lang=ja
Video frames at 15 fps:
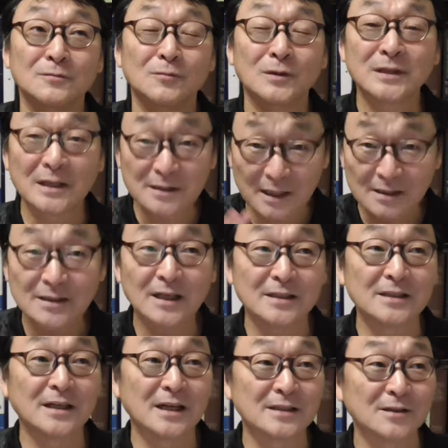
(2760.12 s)
私たちが
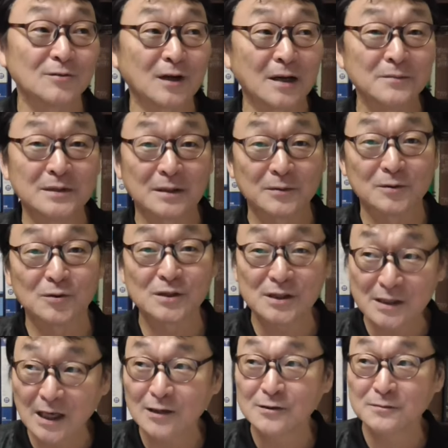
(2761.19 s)
理解している神様と
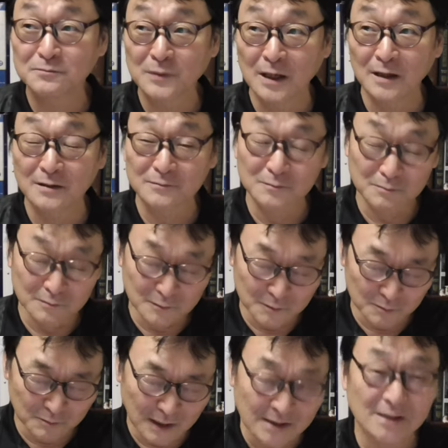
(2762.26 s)
違う、まあ、
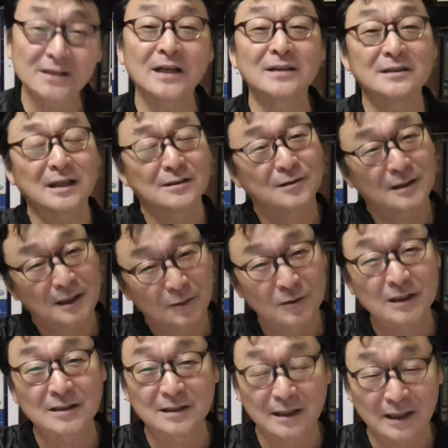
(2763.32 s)
間違ったいうかな、
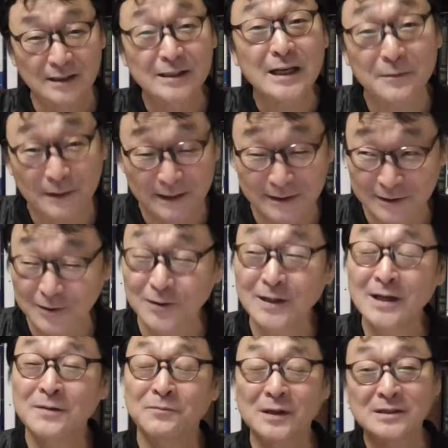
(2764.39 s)
私たちから言えばですよ。
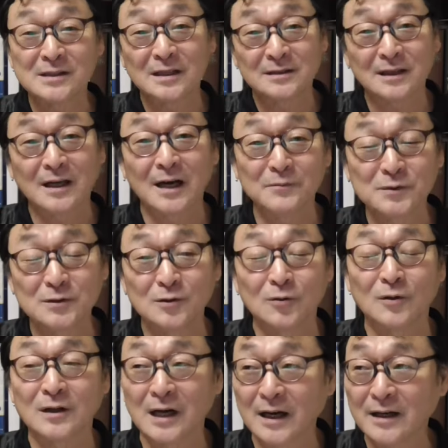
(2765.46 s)
間違った神
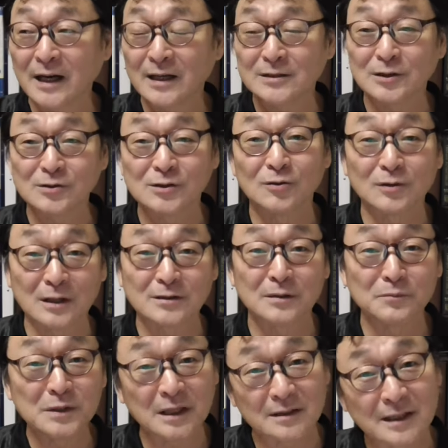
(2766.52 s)
の考え方をしてる人たちは
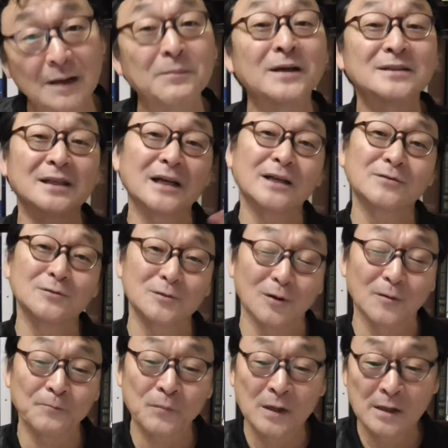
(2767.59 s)
みんな騙される
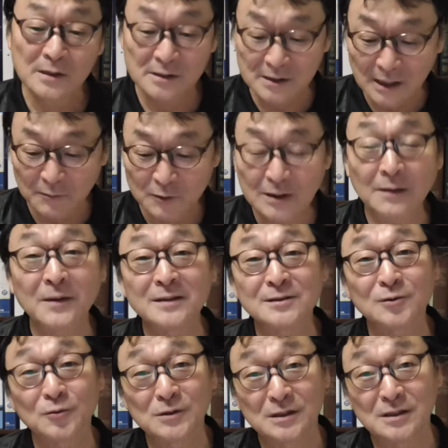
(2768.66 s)
と。しかも騙
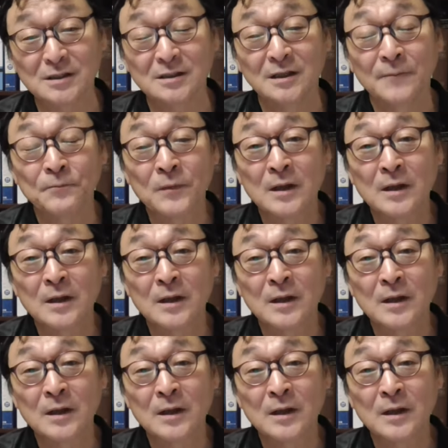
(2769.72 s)
すときに、